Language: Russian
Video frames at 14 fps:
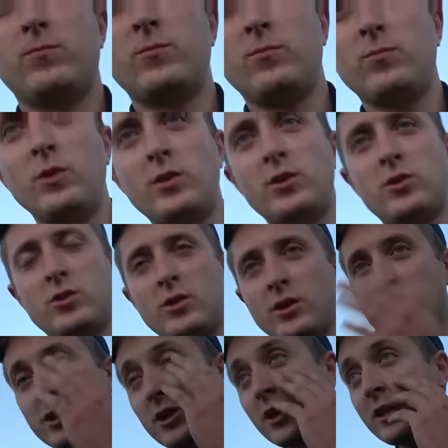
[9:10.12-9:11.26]
прибор, это но же, он
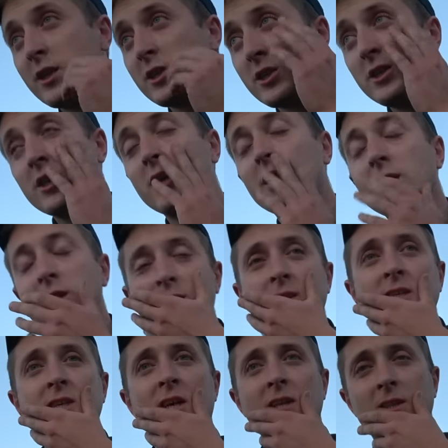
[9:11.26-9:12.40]
это показывает же, это фактическую же не, скорость. Это
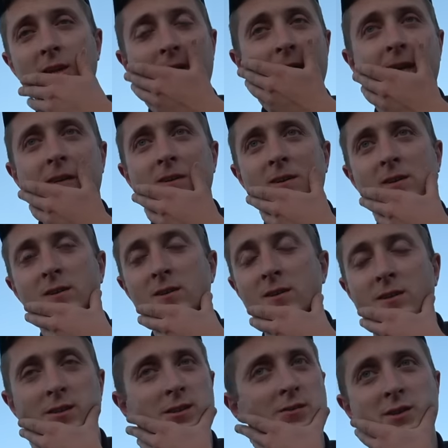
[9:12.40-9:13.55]
же не радар. То
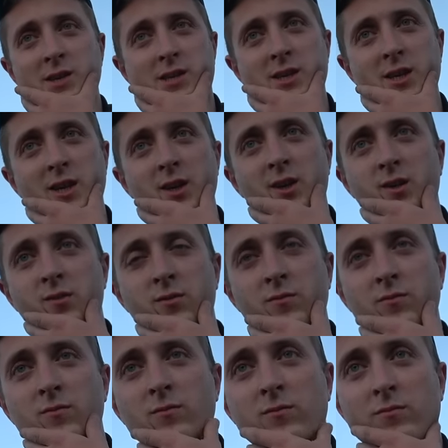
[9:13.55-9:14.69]
есть не вы визир. просто
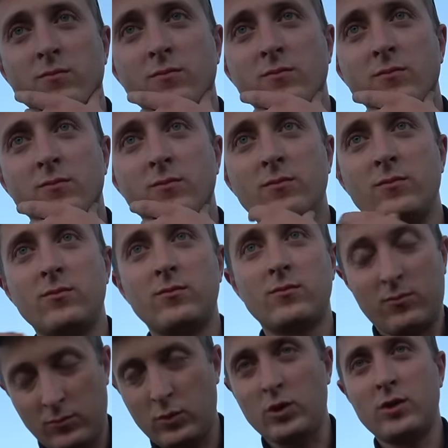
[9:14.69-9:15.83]
отрицаете, что вы нарушали
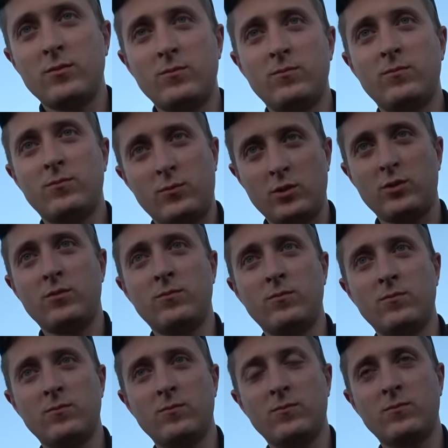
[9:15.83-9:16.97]
скоростной режим. Да. Я правильно понимаю? Да. Хорошо, у
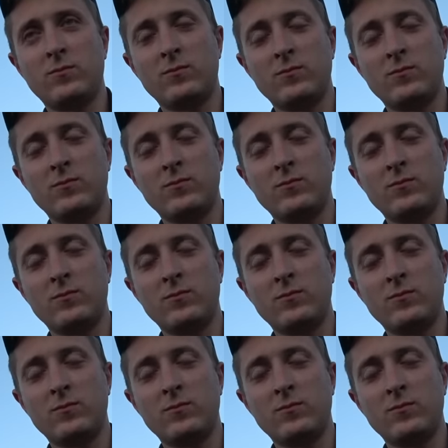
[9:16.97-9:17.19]
меня к вам другой